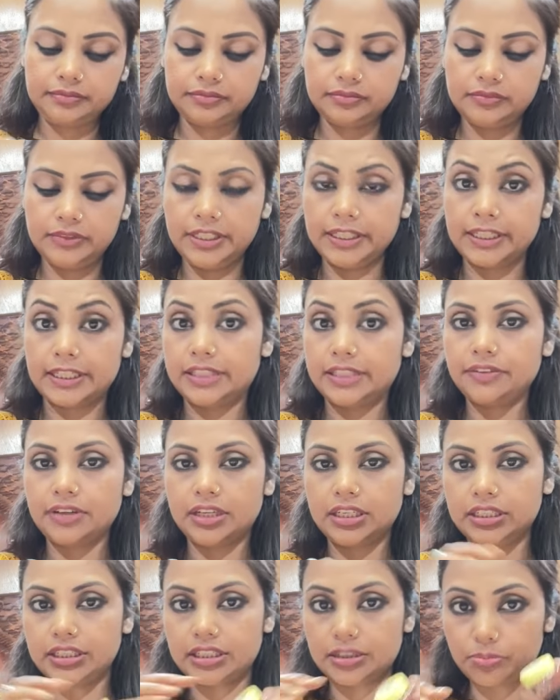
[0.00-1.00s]
नकली वाली
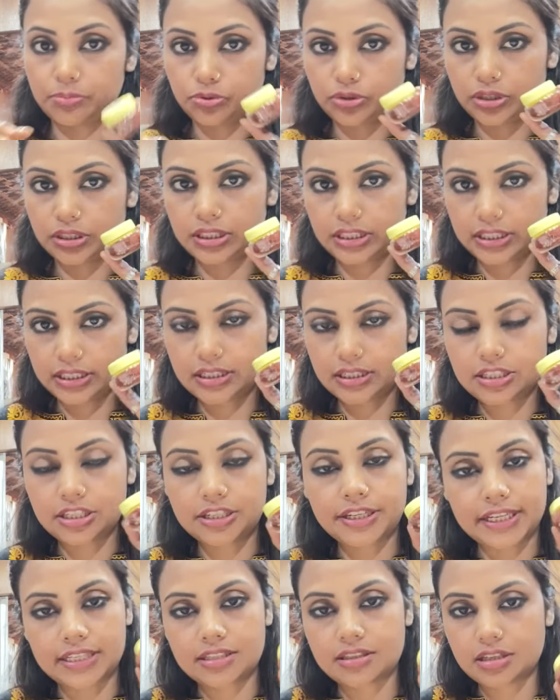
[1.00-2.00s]
नहीं मतलब पूरे तरीके से
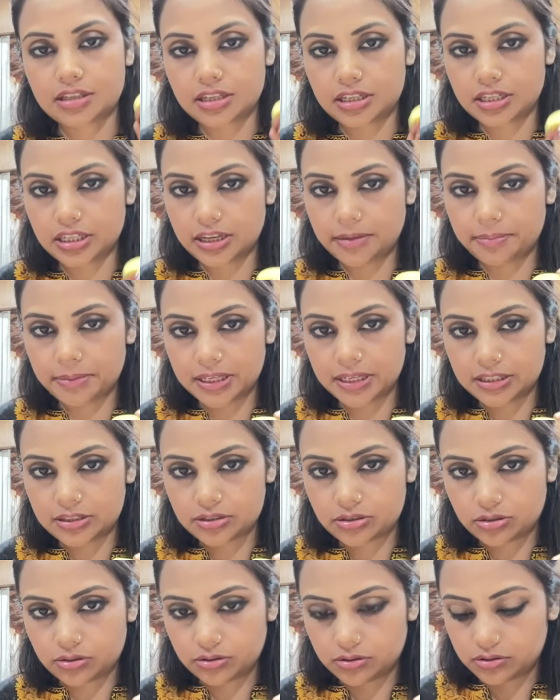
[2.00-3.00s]
टेस्ट कर लिया मैंने
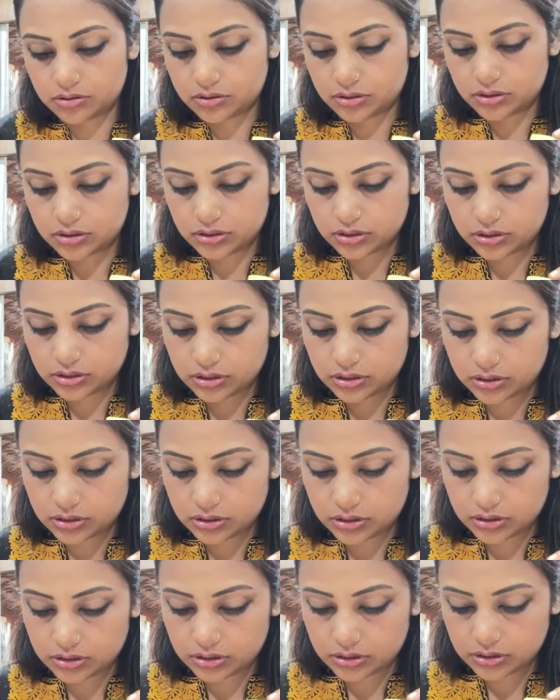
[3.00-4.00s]
इसको अच्छा तो
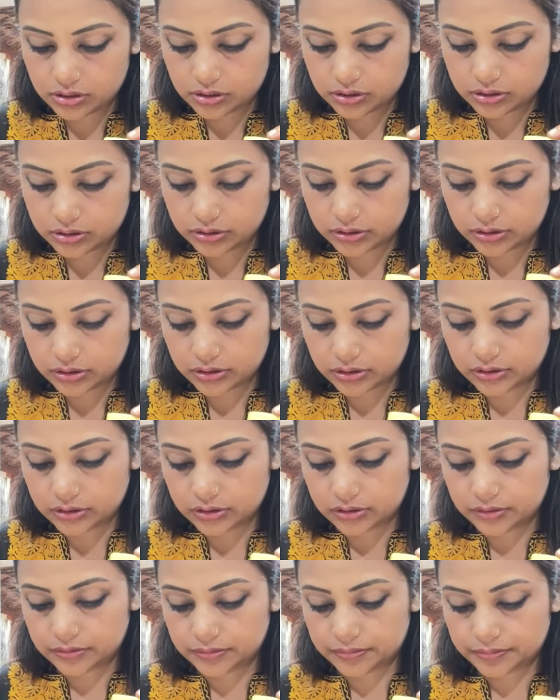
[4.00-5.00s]
अभी बिल्कुल पॉसिबल
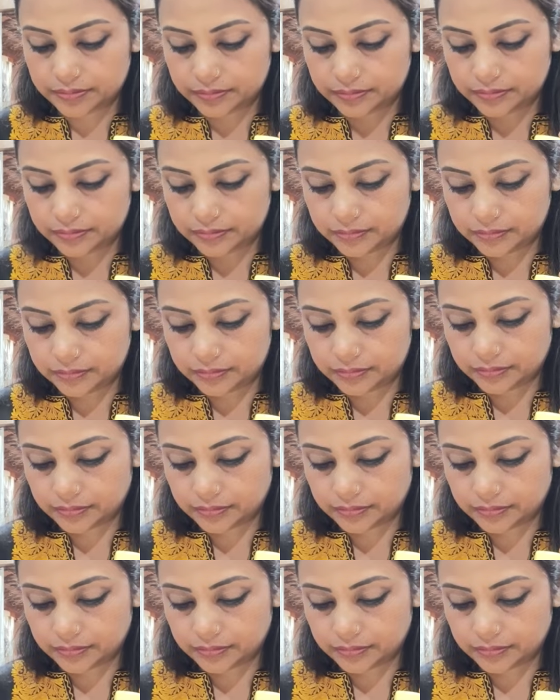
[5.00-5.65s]
नहीं होगा इस टाइम